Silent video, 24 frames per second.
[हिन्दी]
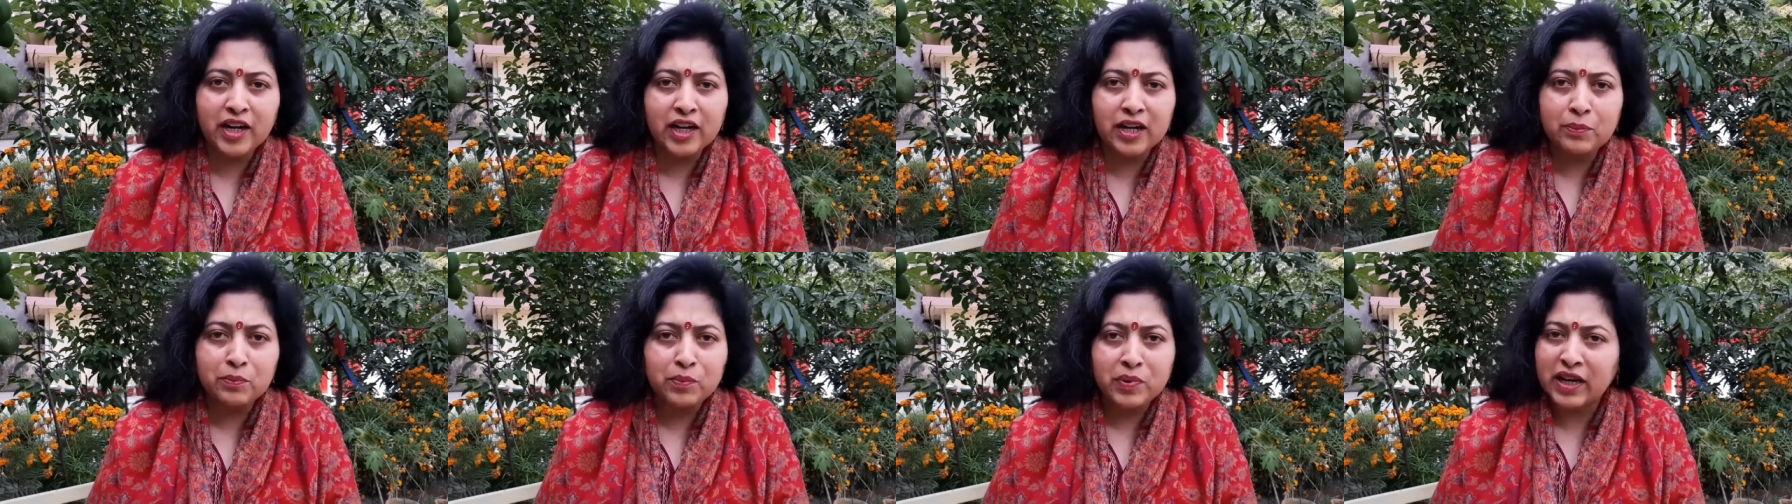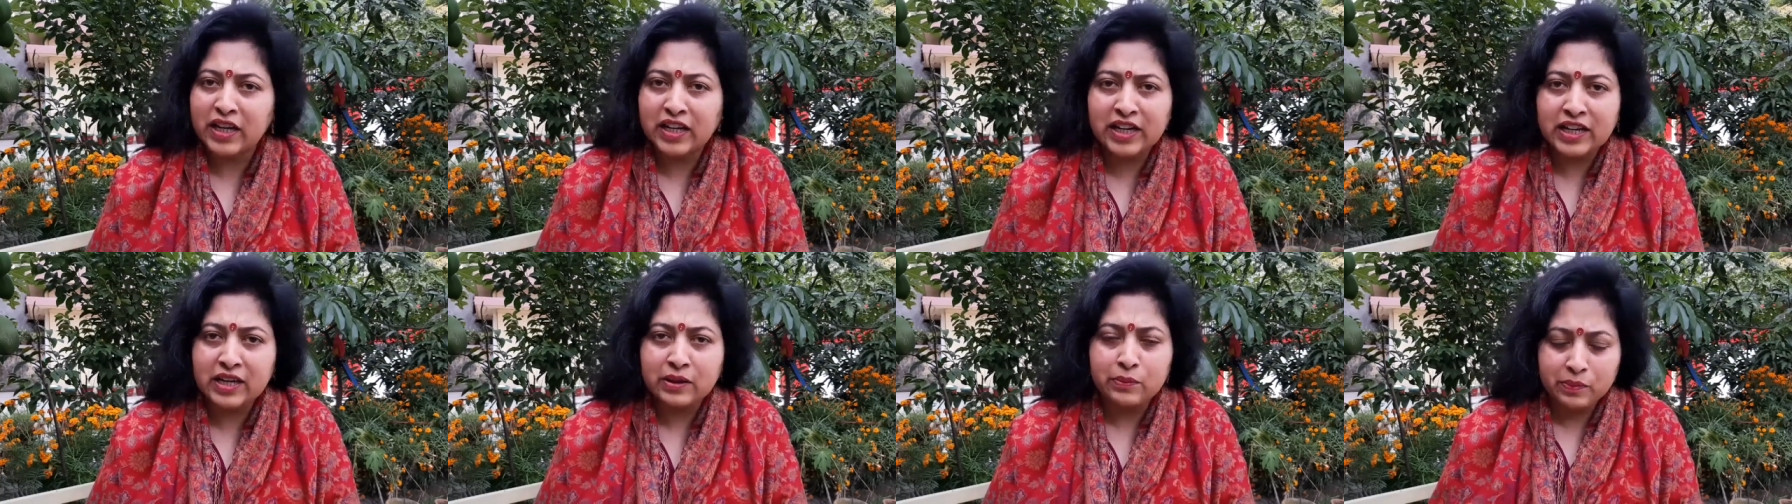
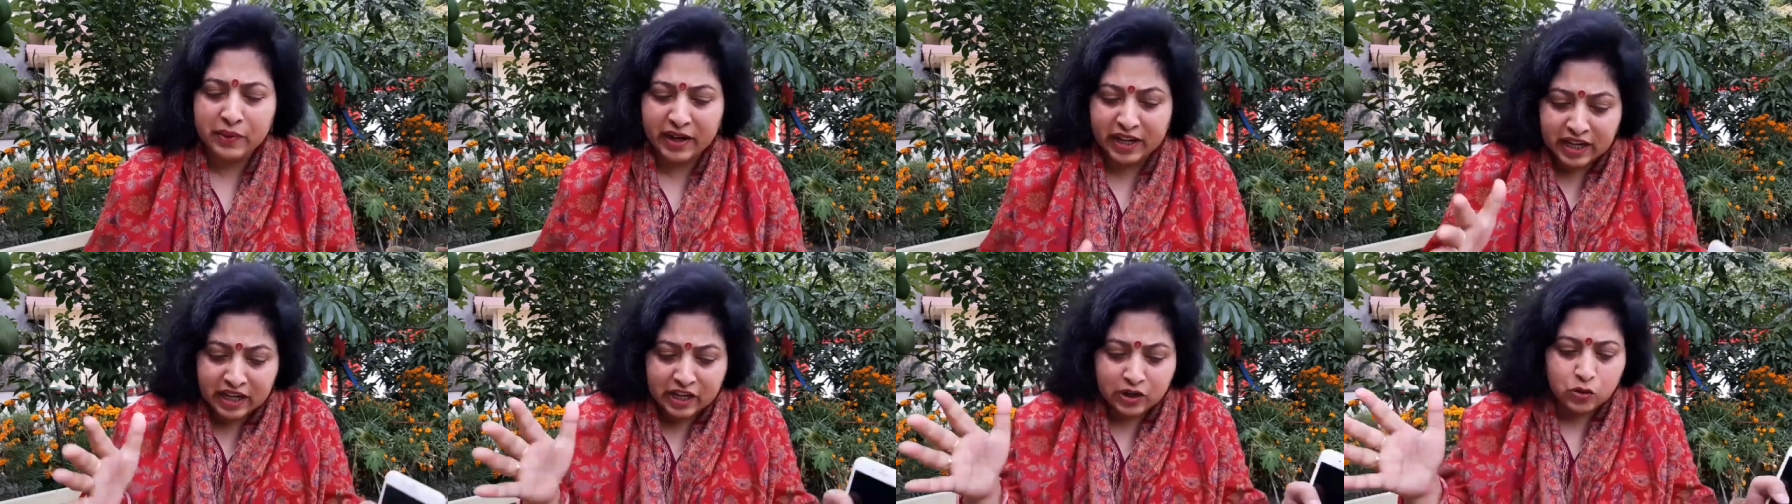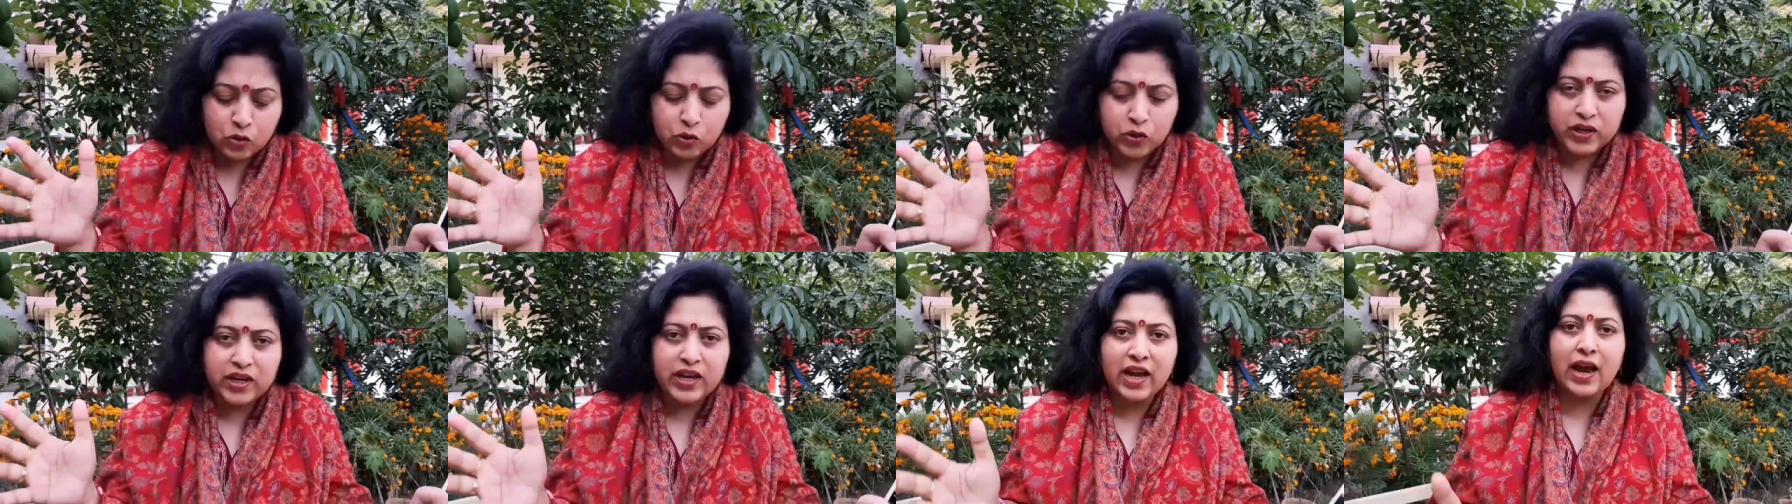बिकी
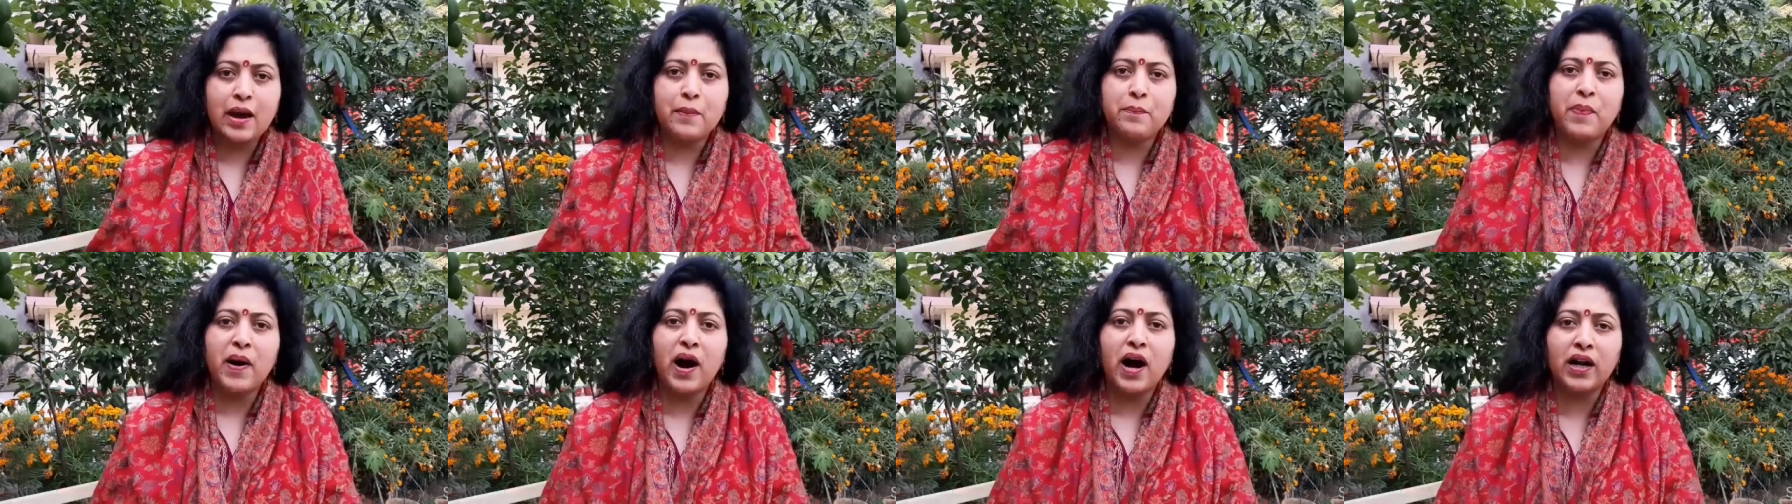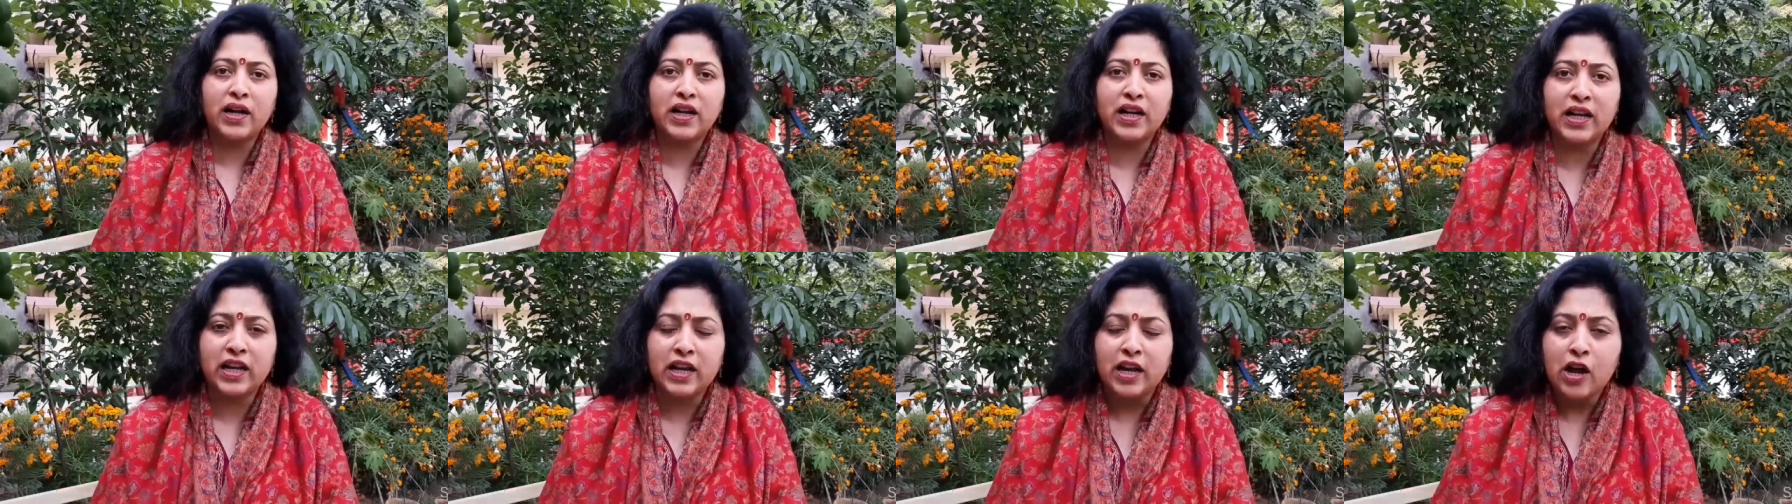हुई है
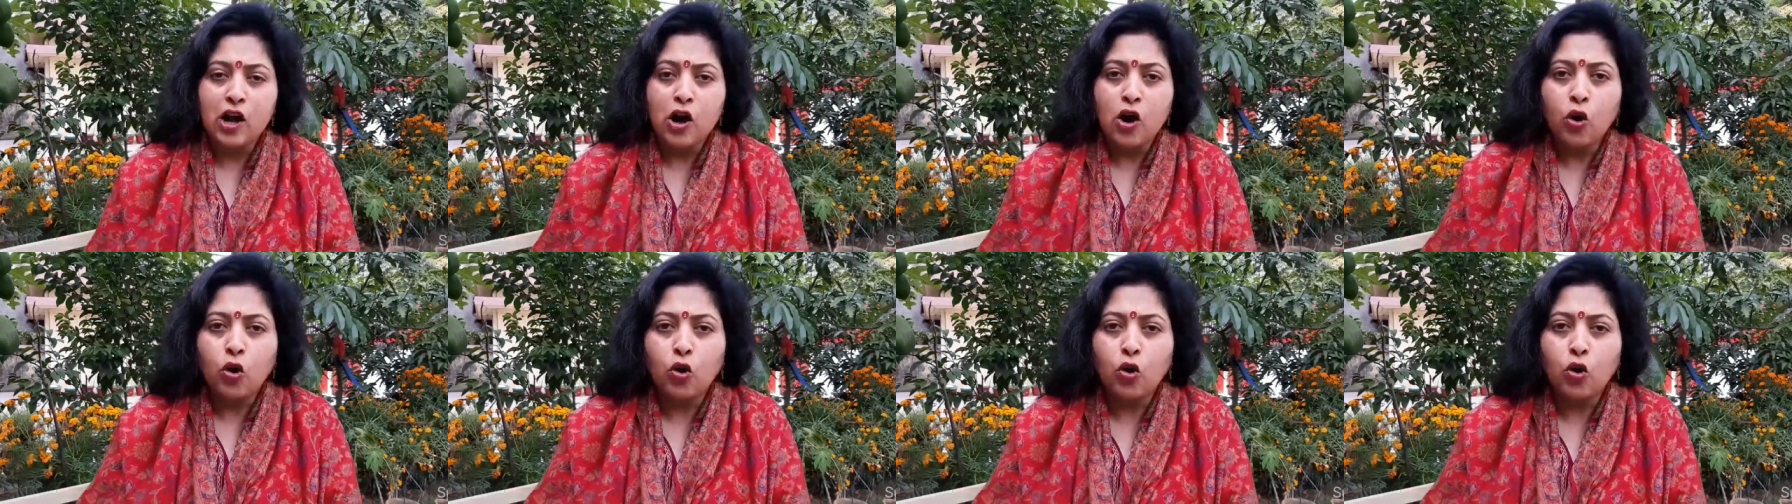पार्टी